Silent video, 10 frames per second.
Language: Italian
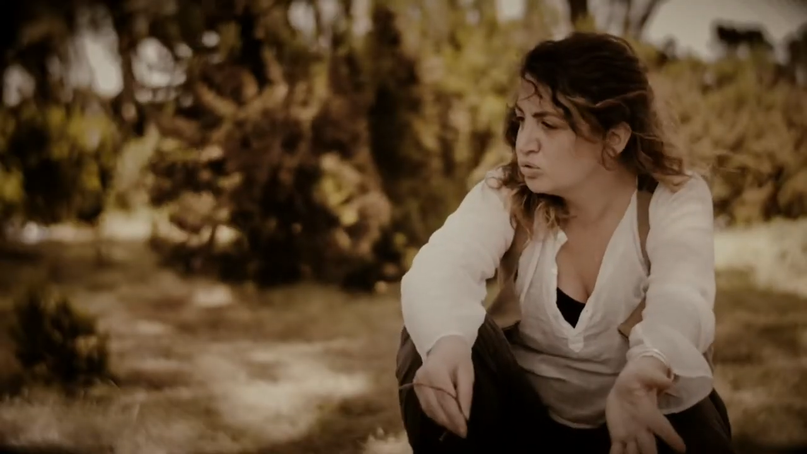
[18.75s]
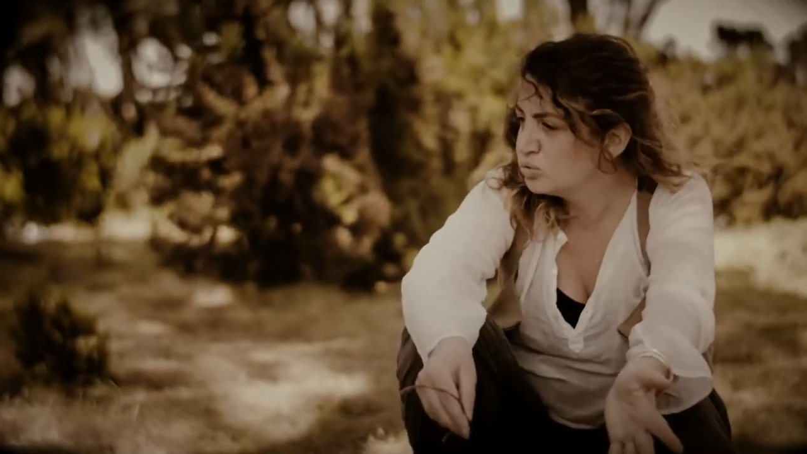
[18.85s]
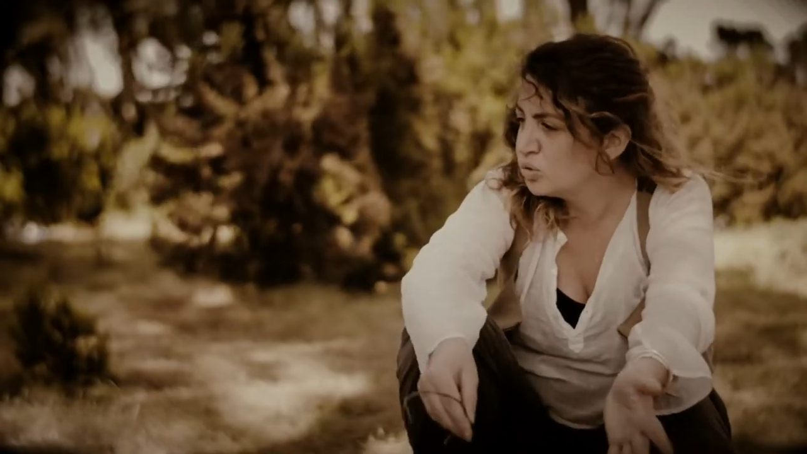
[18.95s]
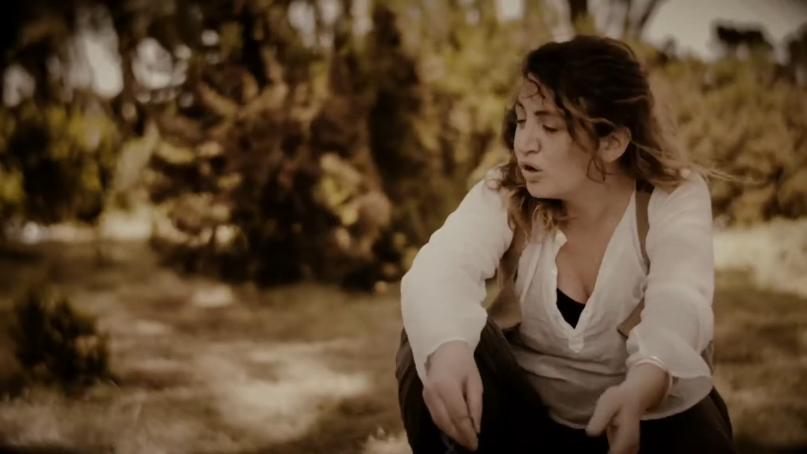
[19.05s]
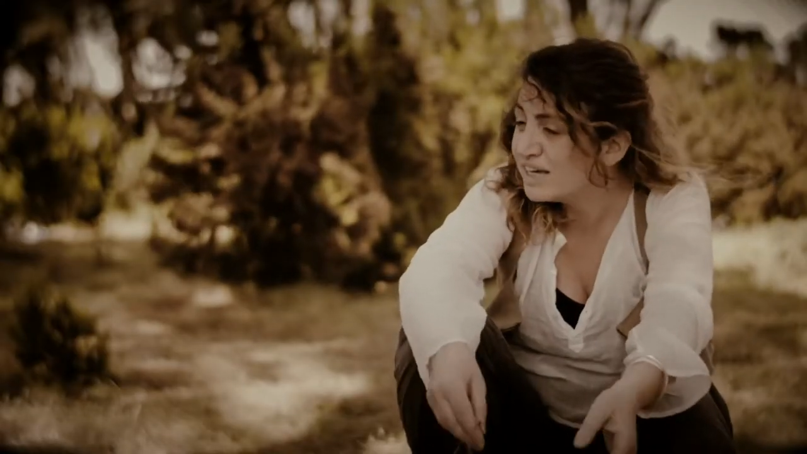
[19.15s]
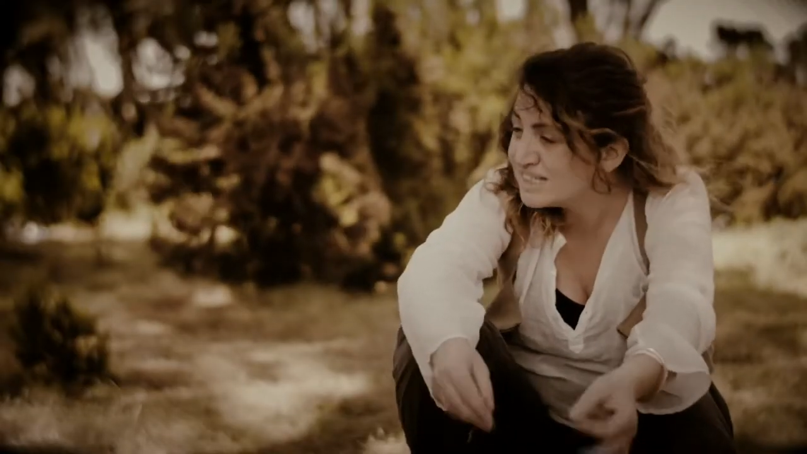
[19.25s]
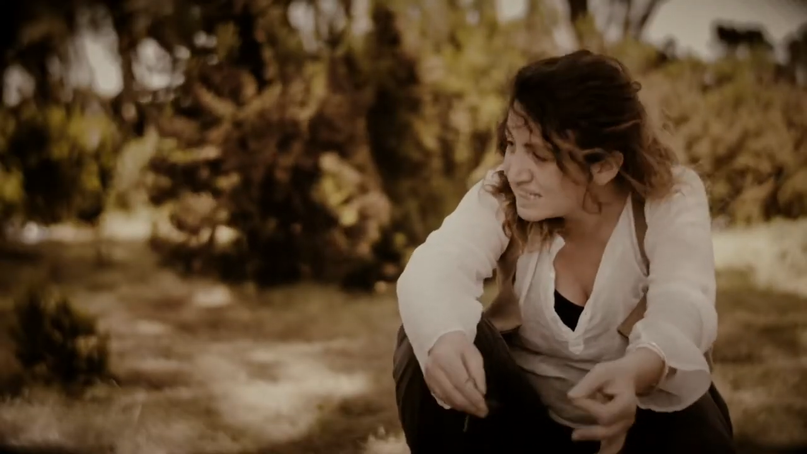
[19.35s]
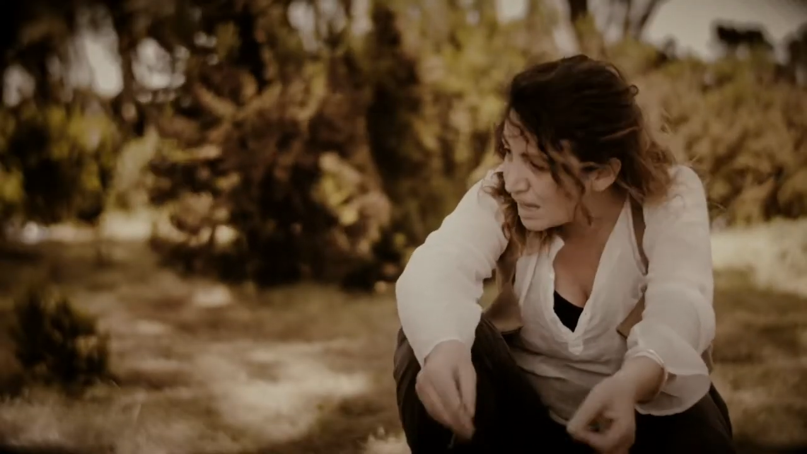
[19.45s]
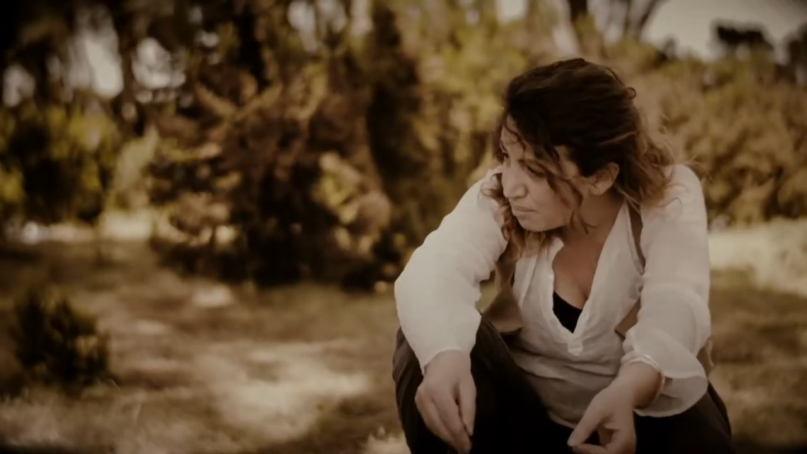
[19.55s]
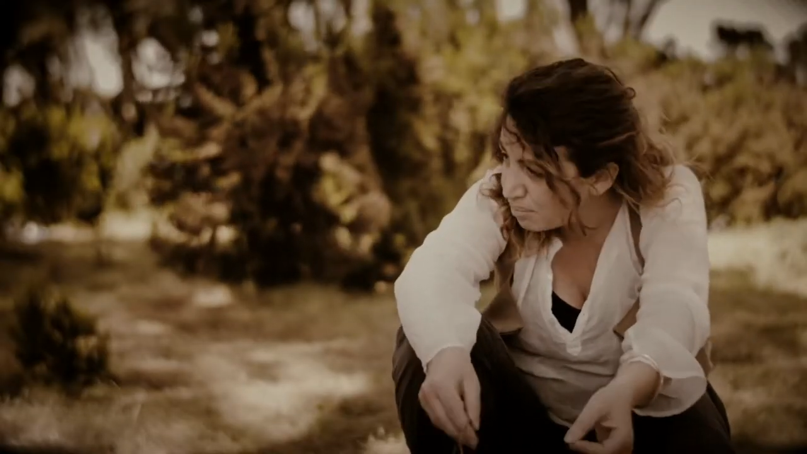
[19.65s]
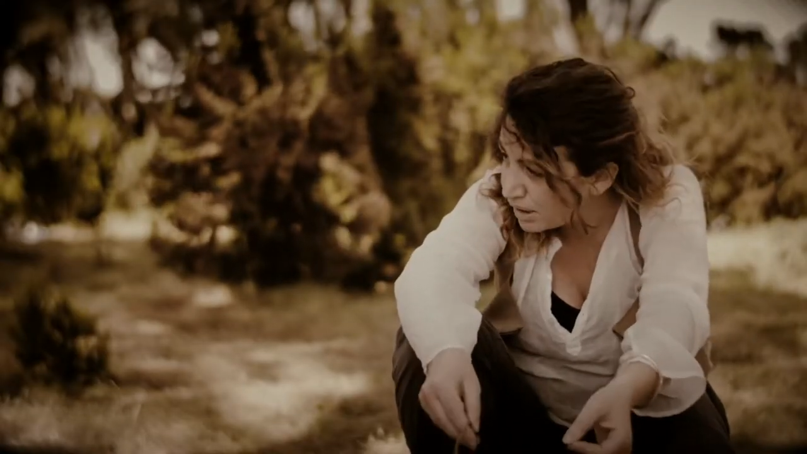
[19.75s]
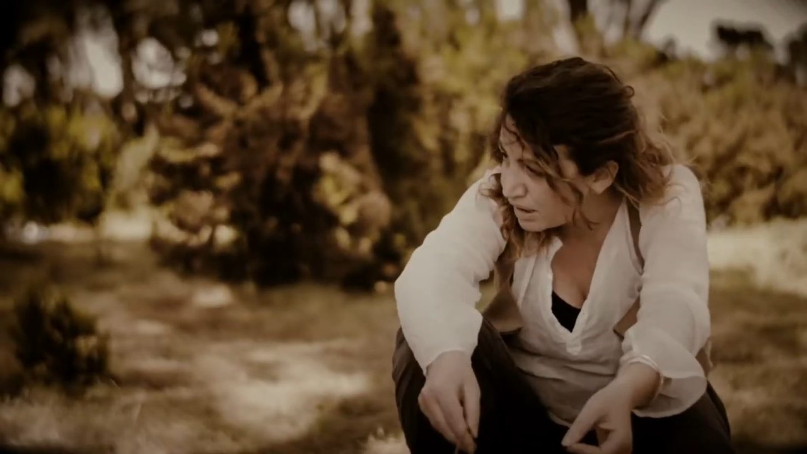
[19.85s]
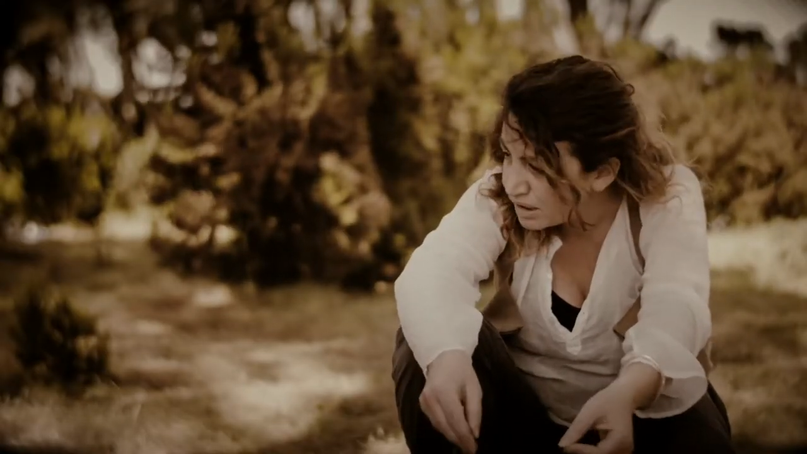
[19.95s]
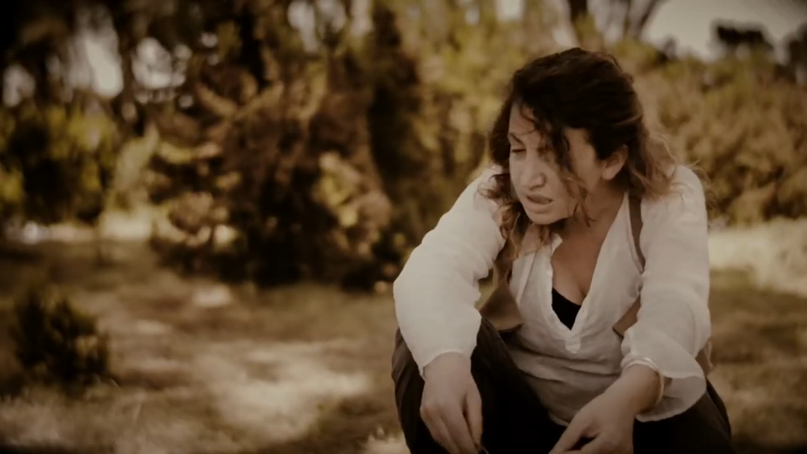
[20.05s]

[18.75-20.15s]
suo e sempre,